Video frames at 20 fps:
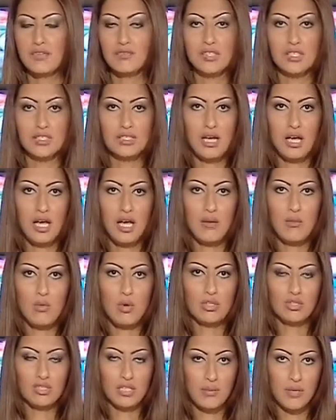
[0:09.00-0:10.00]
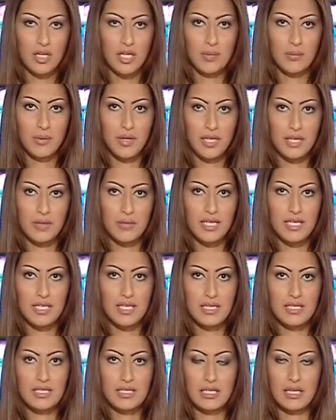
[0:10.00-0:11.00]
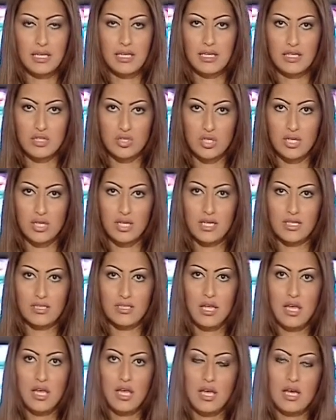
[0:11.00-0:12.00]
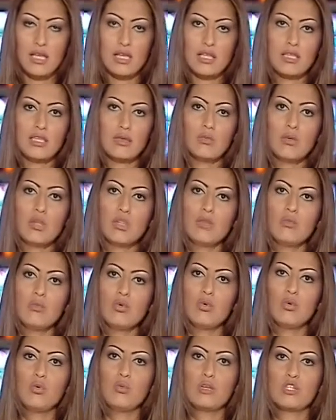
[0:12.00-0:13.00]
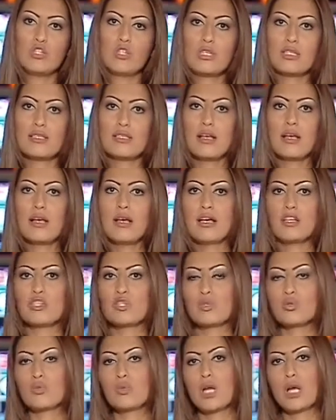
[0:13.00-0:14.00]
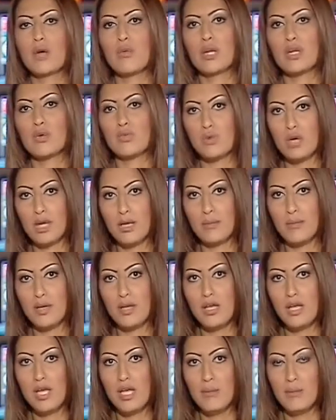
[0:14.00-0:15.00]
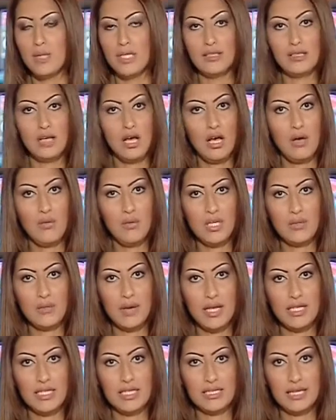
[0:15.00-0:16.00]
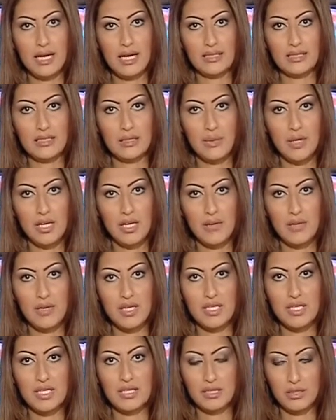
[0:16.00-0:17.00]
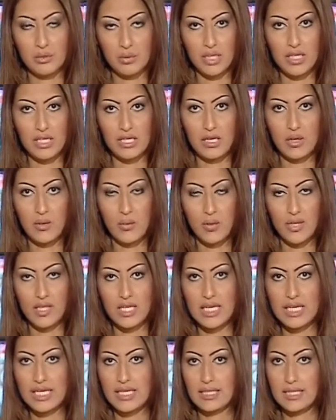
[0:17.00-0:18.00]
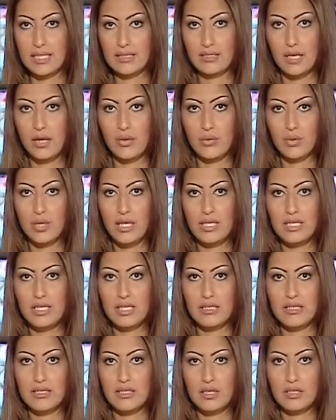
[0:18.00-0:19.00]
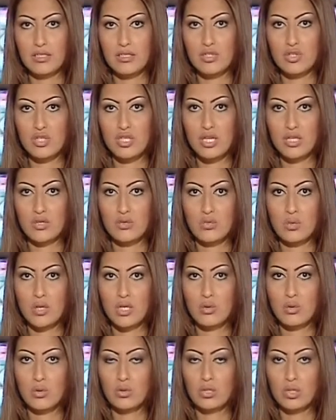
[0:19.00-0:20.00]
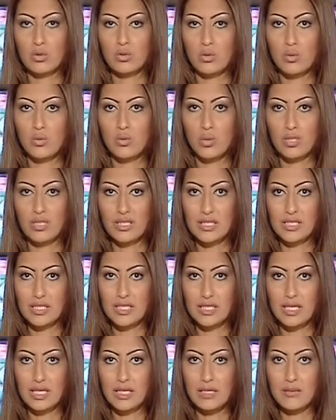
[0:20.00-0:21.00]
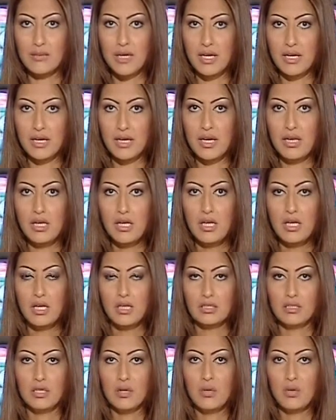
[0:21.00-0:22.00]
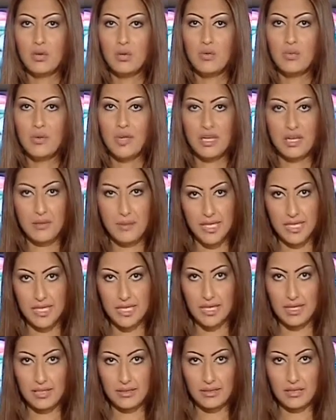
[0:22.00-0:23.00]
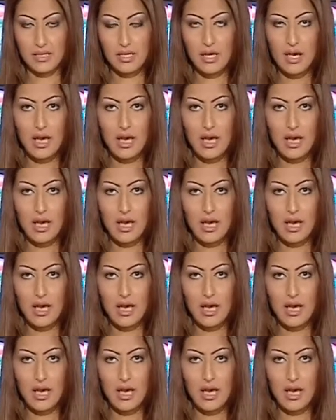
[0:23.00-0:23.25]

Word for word: افتتاح مؤتمر البرلمانيات الخليجيات الذي ينظمه مجلس الشورى والنواب بالتعاون مع الاتحاد البرلماني الدولي وذلك تحت عنوان الاستراتيجيات والخطط الوطنية للمرأة دور البرلمانيات